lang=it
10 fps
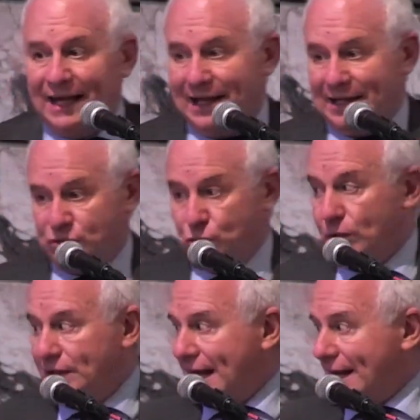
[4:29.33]

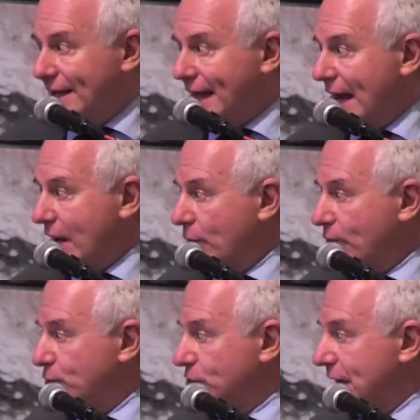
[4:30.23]
solidarietà, che non
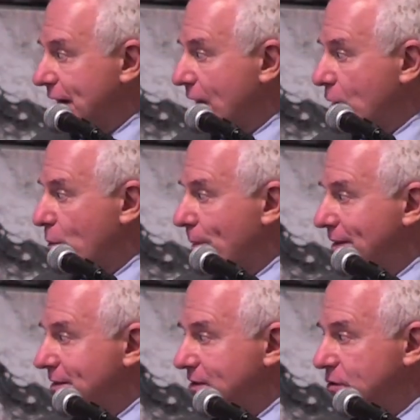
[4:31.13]
fosse anche
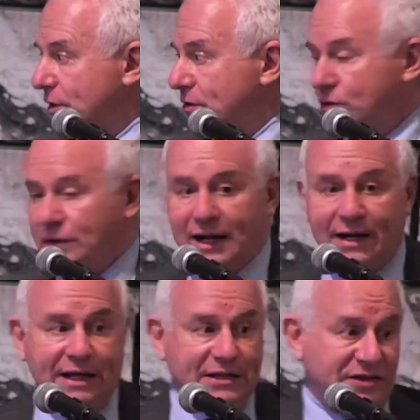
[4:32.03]
globalizzazione della
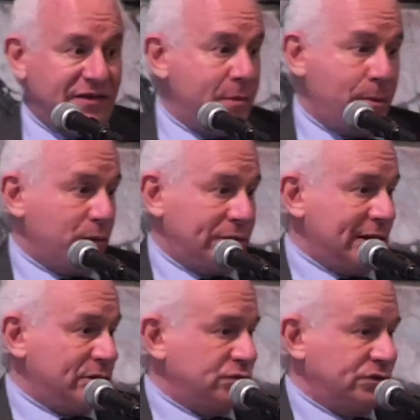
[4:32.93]
solidarietà, ci avrebbe
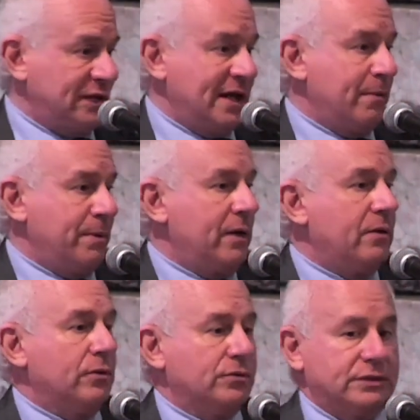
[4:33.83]
portato su strade
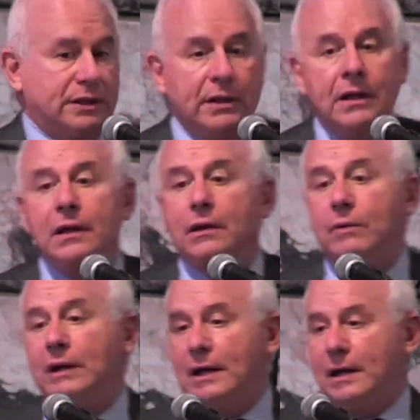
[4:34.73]
pericolose,
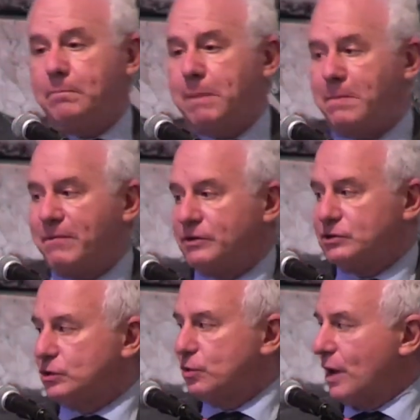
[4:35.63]
quelle che Papa
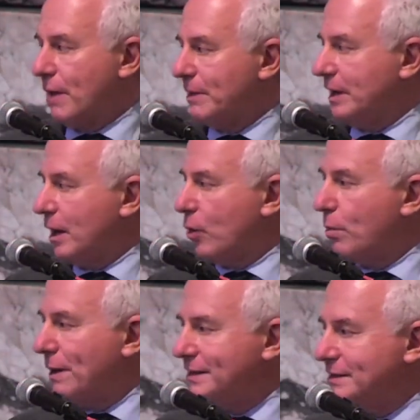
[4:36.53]
Francesco chiama della
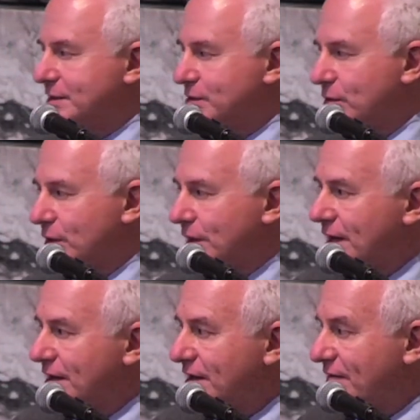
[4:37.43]
globalizzazione
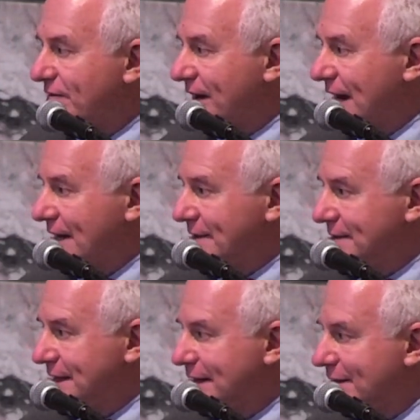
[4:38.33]
dell'indifferenza,